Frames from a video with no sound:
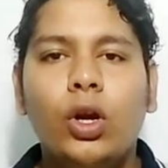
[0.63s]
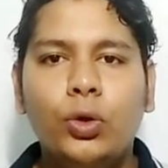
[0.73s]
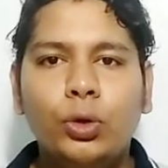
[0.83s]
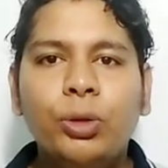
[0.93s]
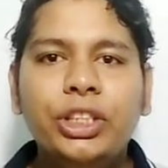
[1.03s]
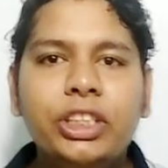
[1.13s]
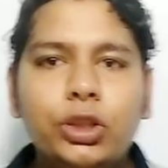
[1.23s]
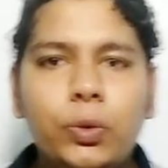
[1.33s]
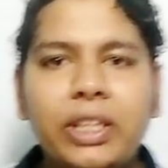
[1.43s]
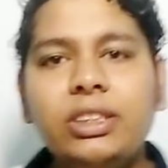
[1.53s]
गुड मॉर्निंग
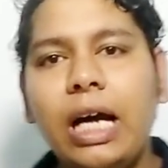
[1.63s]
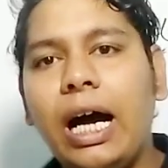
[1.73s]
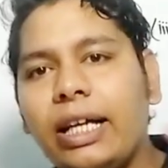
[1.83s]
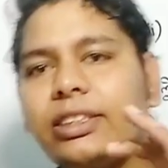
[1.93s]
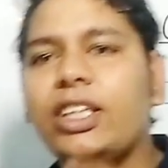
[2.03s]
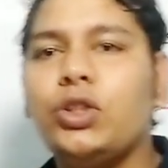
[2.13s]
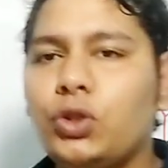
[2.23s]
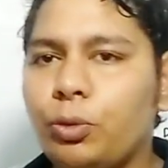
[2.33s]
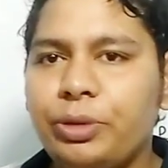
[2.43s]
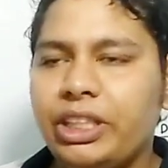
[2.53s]
स्टूडेंट्स आज का जो
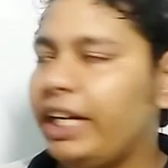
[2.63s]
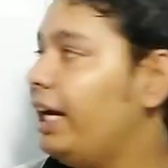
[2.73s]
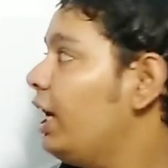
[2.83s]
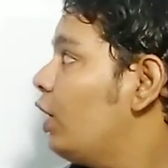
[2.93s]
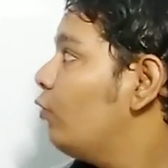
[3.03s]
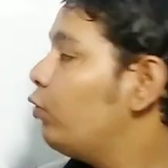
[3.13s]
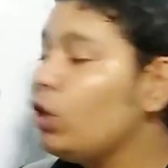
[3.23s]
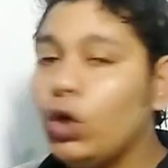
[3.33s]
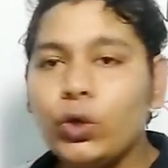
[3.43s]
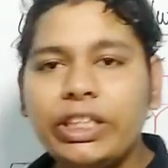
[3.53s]
टॉपिक है वो
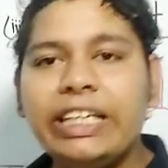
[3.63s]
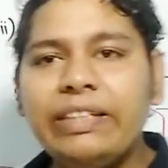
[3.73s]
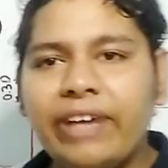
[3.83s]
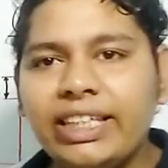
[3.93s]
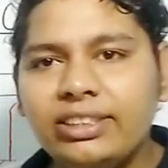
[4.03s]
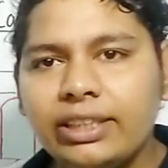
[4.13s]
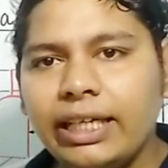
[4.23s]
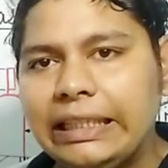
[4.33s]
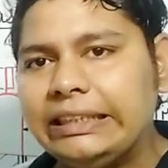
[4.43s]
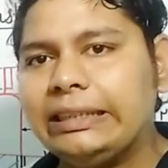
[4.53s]
लॉकिंग डिवाइस है
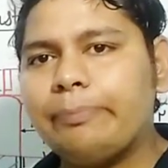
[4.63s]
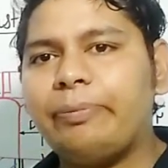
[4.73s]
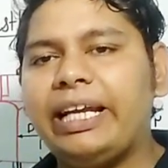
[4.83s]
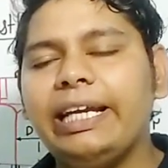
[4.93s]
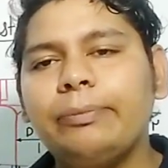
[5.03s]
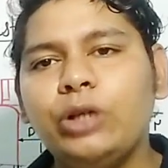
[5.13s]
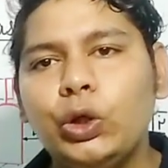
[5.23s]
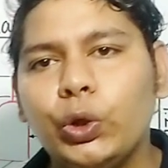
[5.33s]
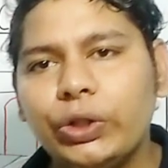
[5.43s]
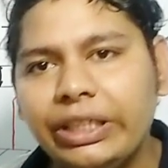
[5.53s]
इससे पहले हमने
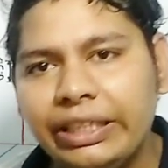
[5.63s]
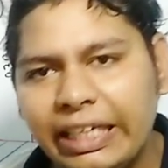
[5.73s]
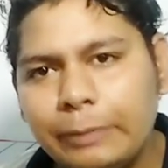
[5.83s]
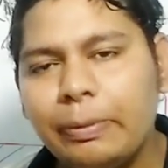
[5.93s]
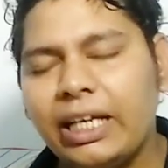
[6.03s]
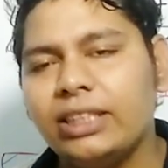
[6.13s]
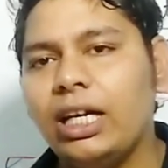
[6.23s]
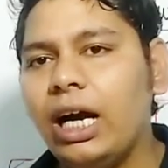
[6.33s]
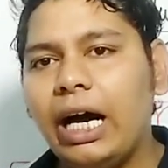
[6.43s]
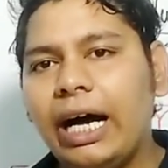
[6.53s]
लॉक नट पढ़ा था
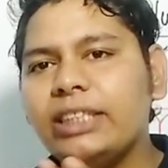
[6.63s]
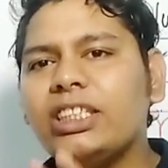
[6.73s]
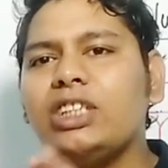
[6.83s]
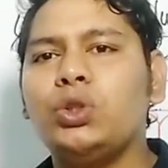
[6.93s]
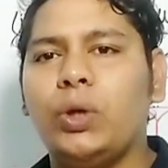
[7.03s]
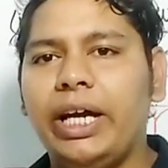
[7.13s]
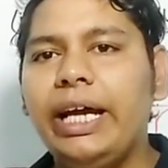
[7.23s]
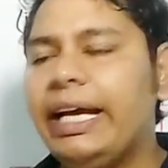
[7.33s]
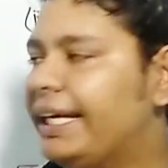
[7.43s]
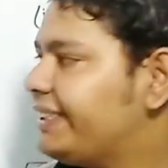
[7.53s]
आज का जो है
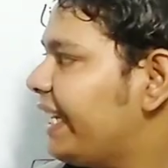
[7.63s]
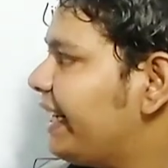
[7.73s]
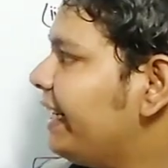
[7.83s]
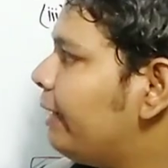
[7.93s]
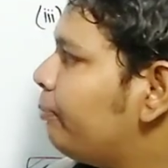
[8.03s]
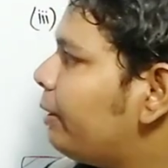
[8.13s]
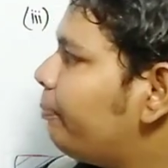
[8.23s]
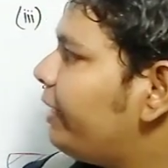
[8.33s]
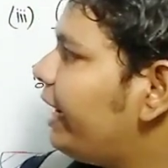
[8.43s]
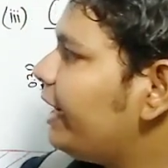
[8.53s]
सेकंड नंबर
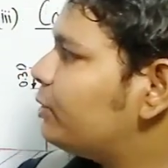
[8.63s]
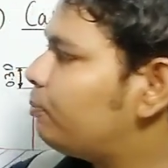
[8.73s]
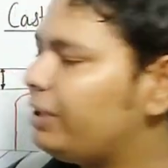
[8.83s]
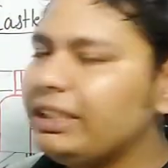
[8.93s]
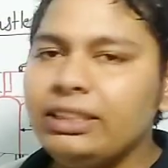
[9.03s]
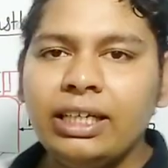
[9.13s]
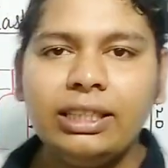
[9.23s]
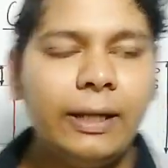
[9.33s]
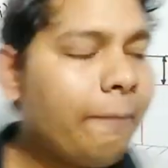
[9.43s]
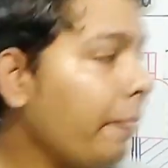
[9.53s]
पे है स्प्लिट
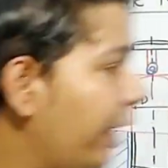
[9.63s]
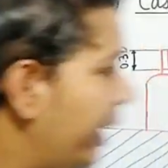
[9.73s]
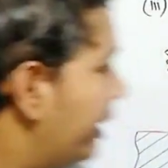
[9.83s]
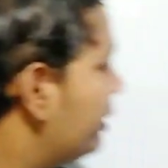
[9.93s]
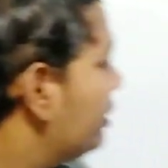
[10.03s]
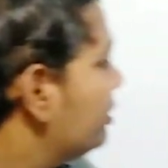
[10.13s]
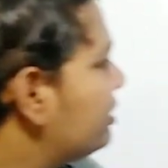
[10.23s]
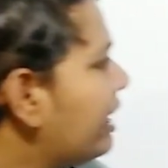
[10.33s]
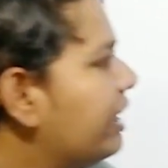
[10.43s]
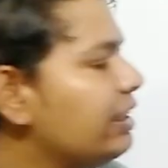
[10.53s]
नट एंड
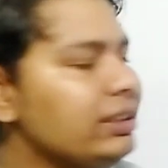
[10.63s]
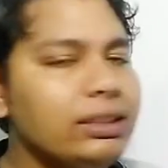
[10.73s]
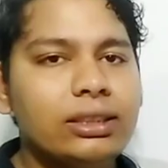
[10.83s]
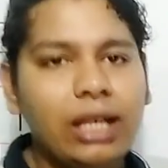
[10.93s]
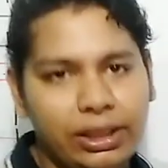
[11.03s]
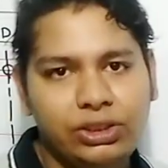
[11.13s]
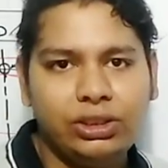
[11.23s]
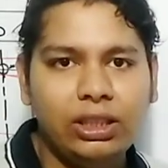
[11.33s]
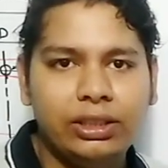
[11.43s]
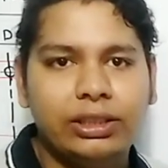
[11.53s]
सेकंड इज
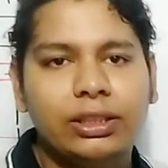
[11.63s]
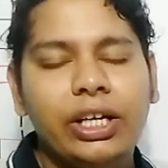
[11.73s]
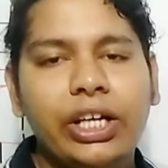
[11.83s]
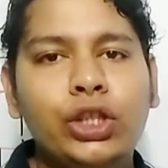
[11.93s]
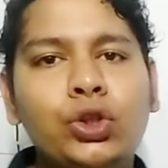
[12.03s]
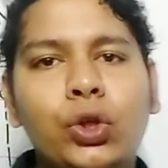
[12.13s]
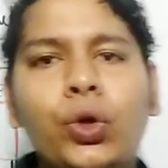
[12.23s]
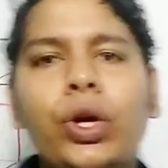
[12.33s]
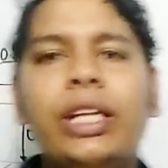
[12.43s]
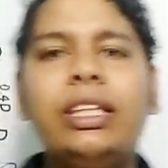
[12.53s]
कास्टल नट इन
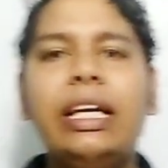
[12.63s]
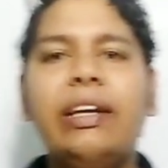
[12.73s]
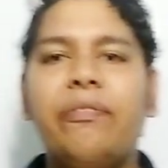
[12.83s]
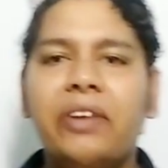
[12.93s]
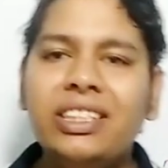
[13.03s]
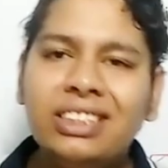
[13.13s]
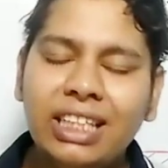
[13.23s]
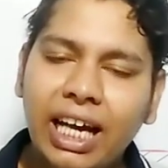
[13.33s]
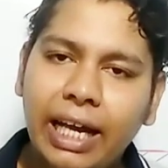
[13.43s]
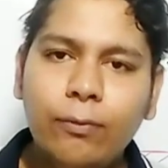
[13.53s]
दोनों के अंदर डिफरेंस
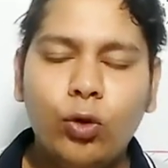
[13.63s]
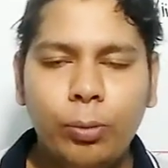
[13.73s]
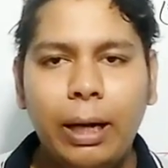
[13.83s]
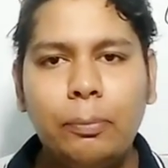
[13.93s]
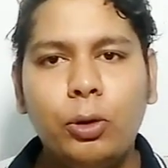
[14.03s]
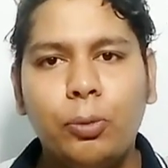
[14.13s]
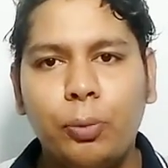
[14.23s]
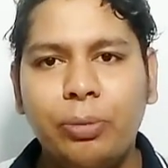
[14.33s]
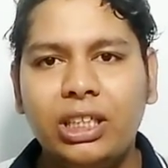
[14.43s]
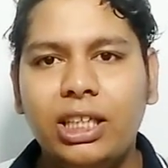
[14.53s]
क्या है वो मैं आपको
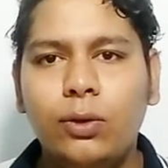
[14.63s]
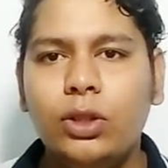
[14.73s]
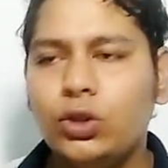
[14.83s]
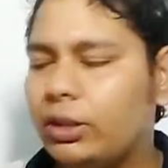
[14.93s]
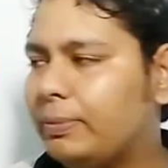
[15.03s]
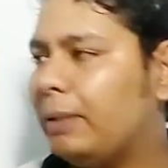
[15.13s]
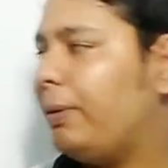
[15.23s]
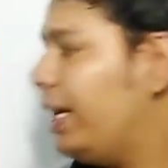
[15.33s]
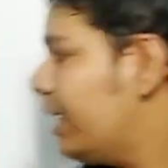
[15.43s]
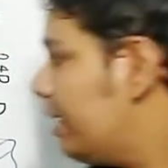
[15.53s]
प्रॉपर दिखाऊंगा तो सबसे
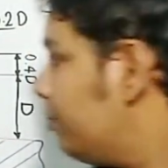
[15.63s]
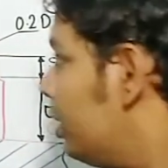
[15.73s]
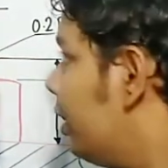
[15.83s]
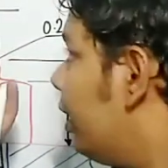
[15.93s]
पहले अगर हम